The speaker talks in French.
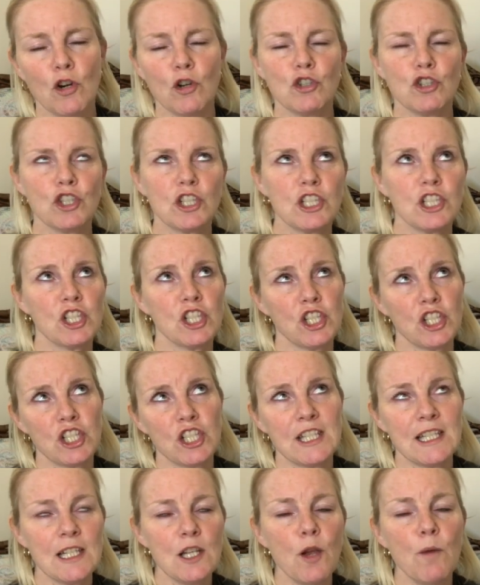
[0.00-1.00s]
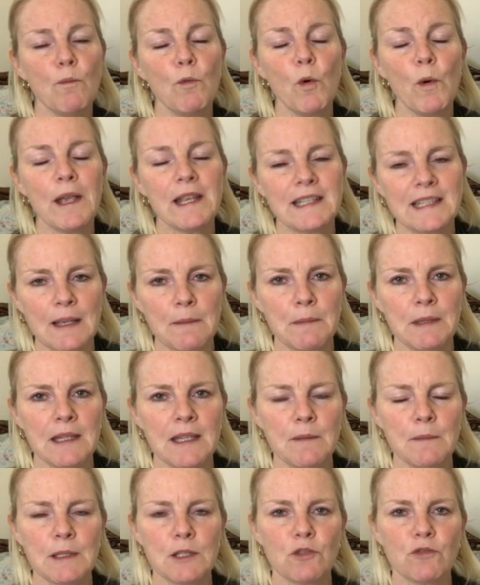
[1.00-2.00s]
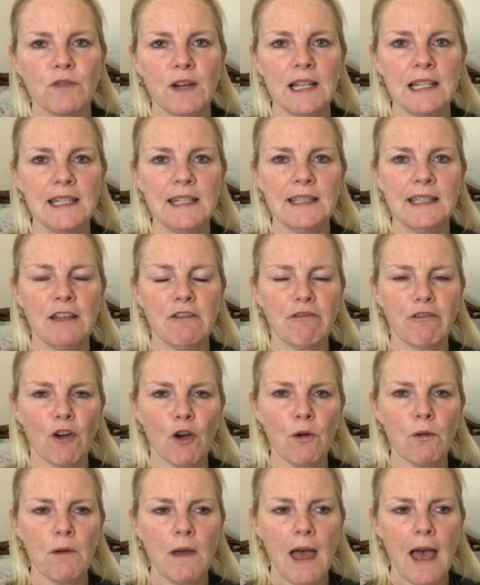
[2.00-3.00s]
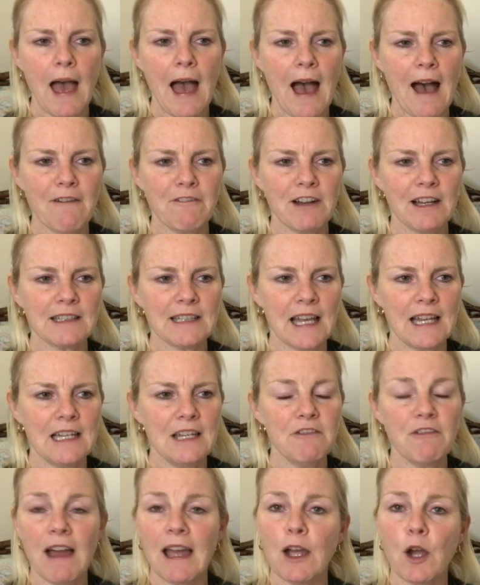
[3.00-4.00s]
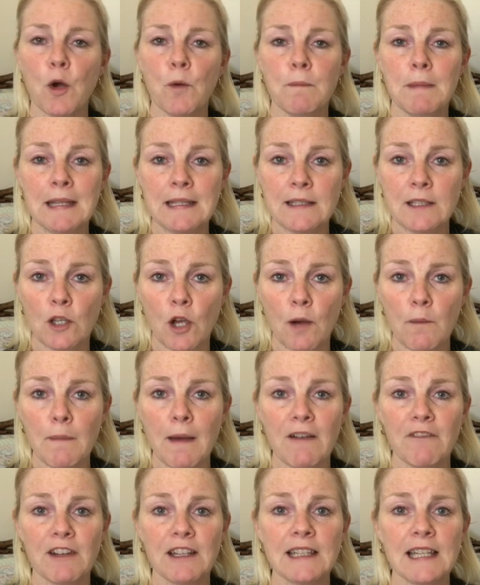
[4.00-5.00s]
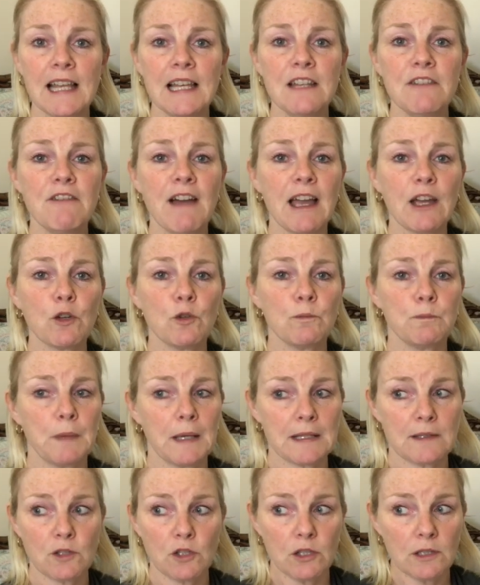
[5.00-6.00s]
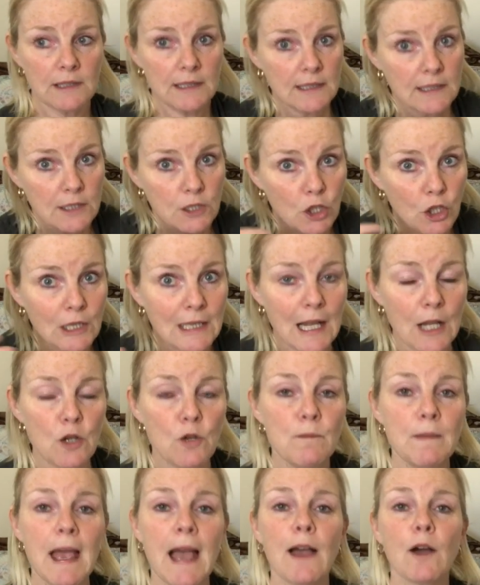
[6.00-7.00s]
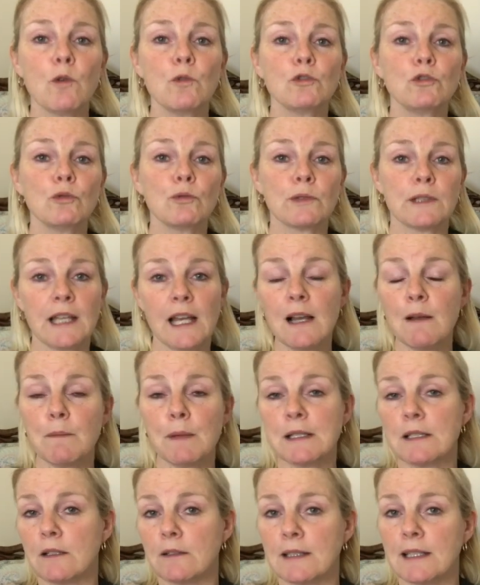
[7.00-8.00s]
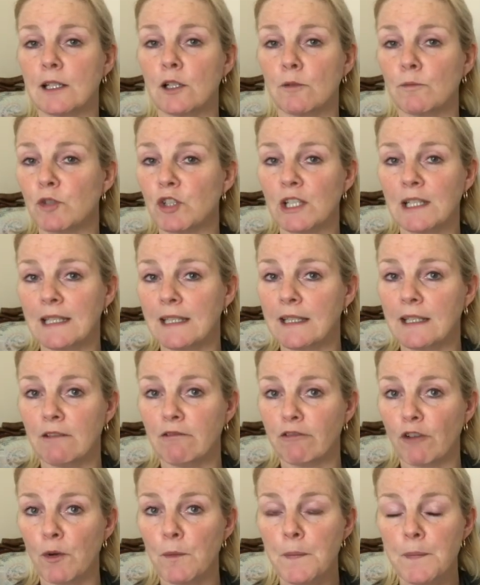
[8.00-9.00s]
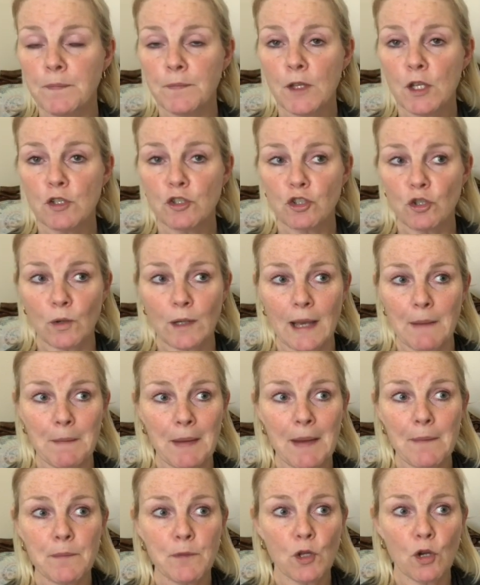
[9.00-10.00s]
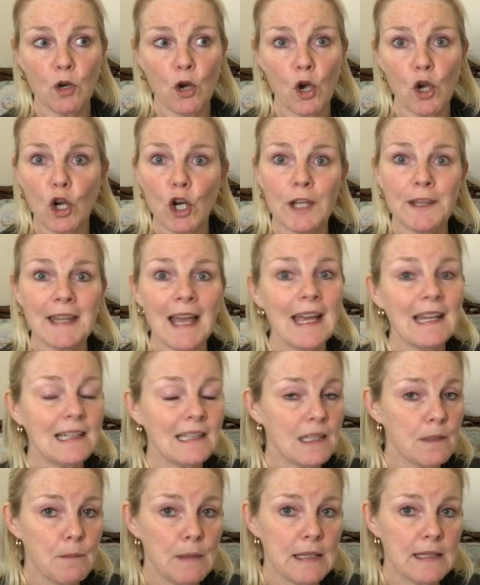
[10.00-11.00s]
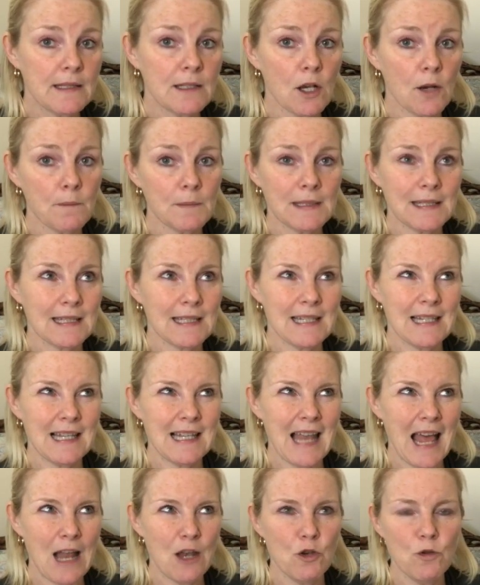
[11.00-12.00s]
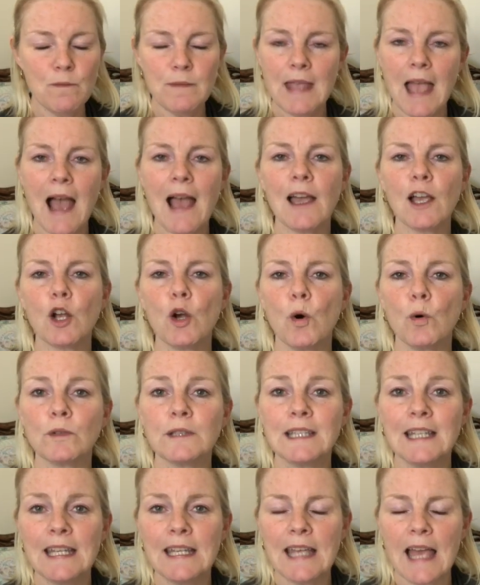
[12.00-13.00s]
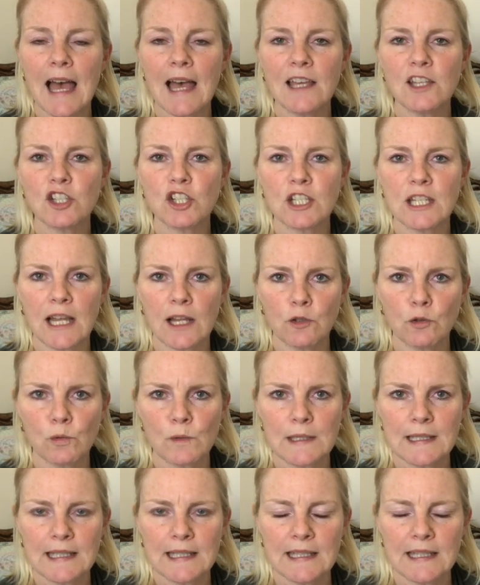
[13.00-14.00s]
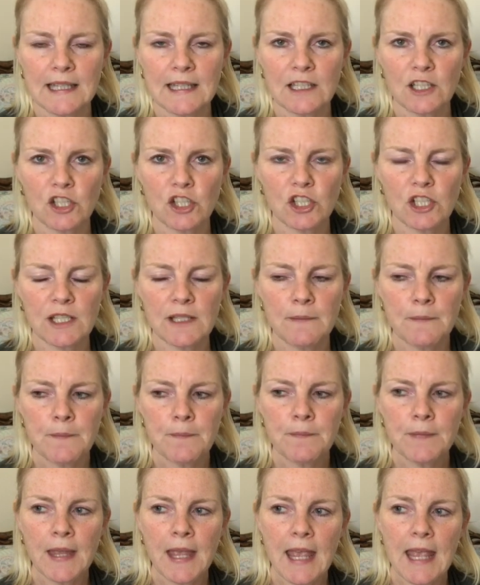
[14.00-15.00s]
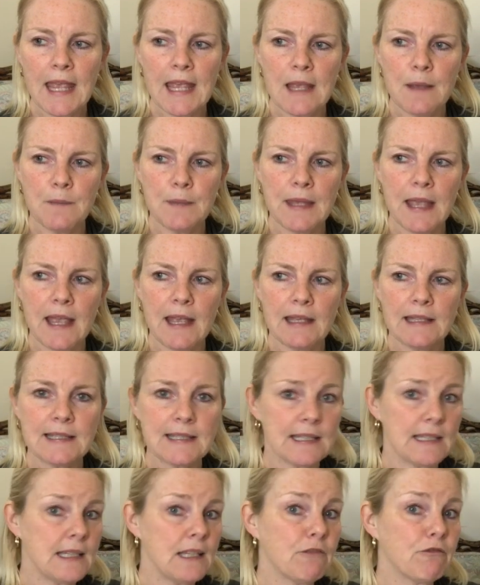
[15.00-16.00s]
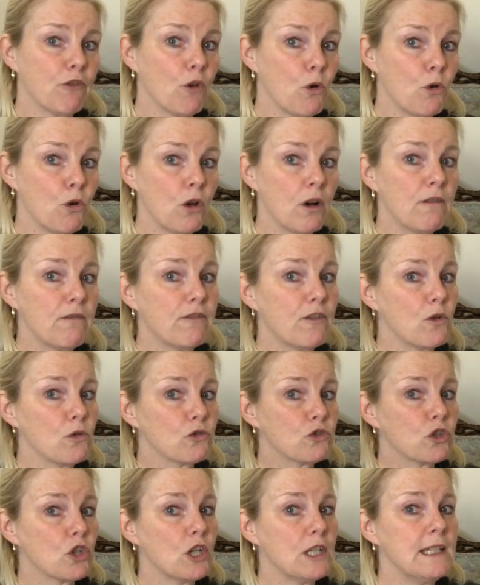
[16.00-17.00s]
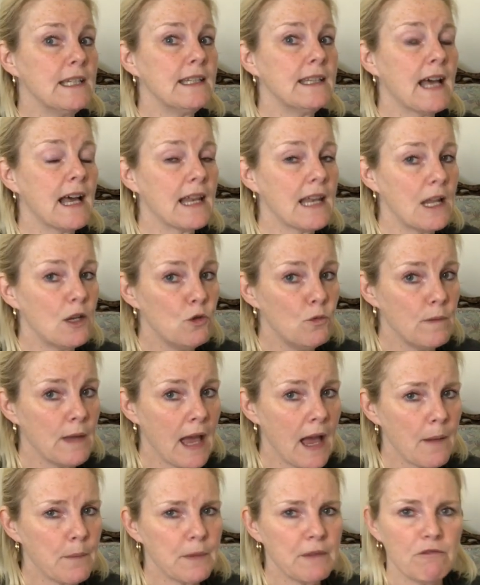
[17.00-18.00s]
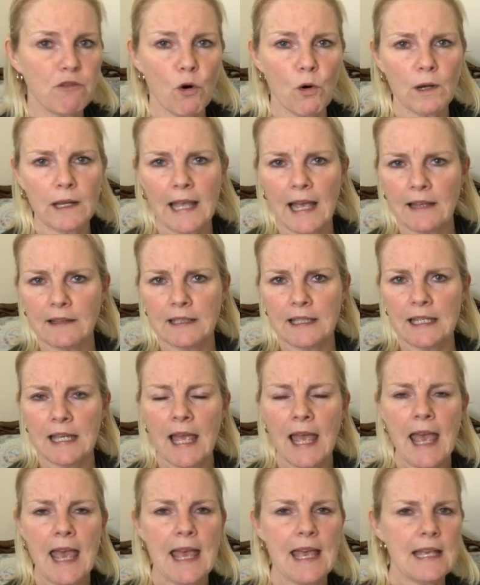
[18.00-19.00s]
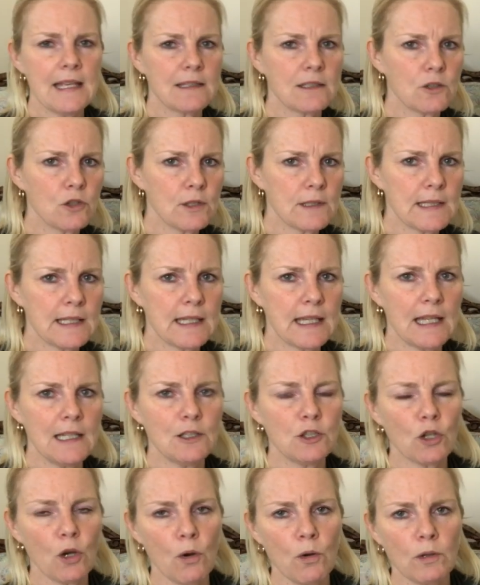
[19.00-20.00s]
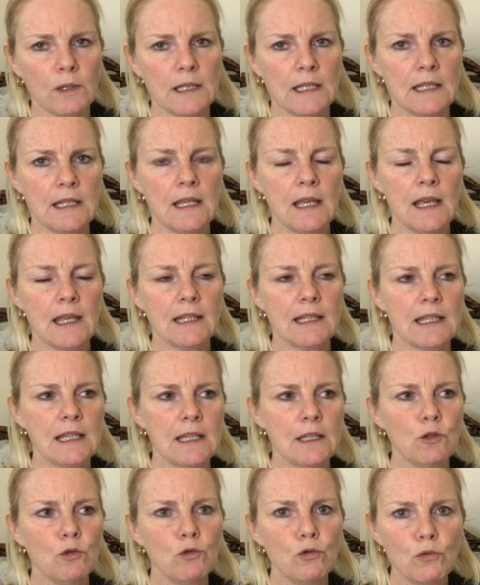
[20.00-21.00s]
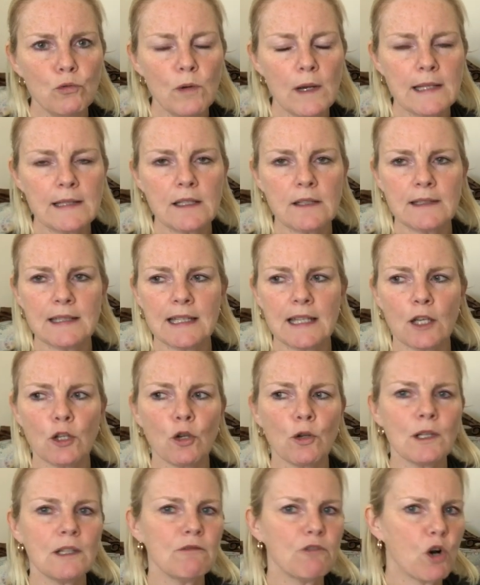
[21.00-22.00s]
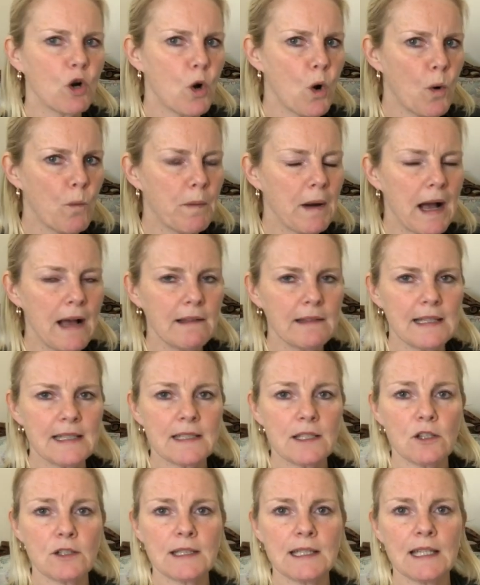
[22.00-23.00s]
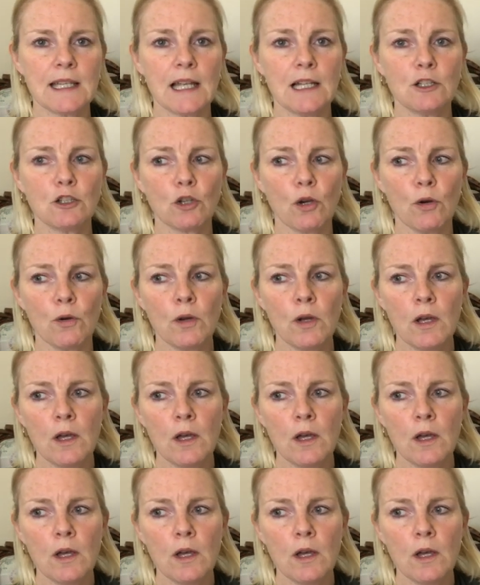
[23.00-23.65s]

Je, je, dis le mot examiner, mais souvent les défunts, avant d'aller vers un médium, avant d'aller vers une personne qui a de la lumière autour d'elle, parce que c'est comme ça que les défunts sont capables de reconnaître les médiums, c'est la lumière qu'on dégage dans nos énergies eh bien, ces défunts-là vont se coller dans la lumière puis vont regarder est-ce que c'est quelqu'un qui, est doux, est-ce que c'est quelqu'un qui va comprendre, est-ce que c'est quelqu'un